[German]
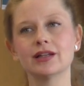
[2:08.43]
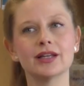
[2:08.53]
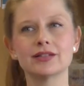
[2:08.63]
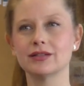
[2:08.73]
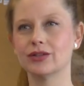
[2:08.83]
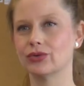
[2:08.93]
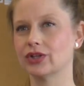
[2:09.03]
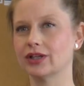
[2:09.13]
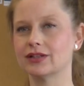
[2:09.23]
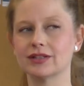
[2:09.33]
Klasse, die ich
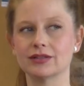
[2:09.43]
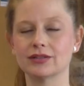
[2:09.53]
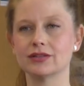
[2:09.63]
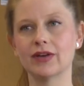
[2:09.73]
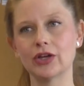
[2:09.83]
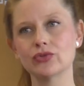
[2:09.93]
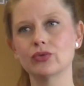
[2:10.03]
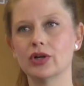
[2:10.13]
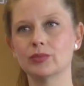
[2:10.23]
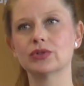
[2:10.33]
unterrichte, da sind zwei
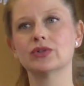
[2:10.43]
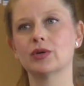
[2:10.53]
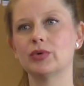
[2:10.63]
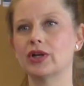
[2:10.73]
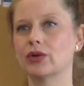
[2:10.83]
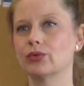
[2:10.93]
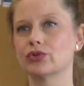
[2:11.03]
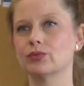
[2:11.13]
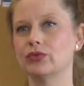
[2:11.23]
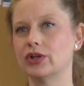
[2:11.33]
Schüler mit
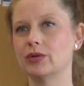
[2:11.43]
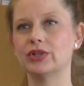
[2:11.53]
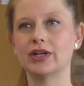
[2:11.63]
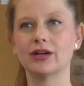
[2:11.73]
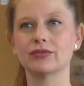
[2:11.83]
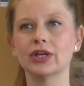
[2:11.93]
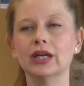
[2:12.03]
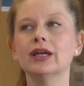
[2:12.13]
sonderpädagogischem Förderbedarf.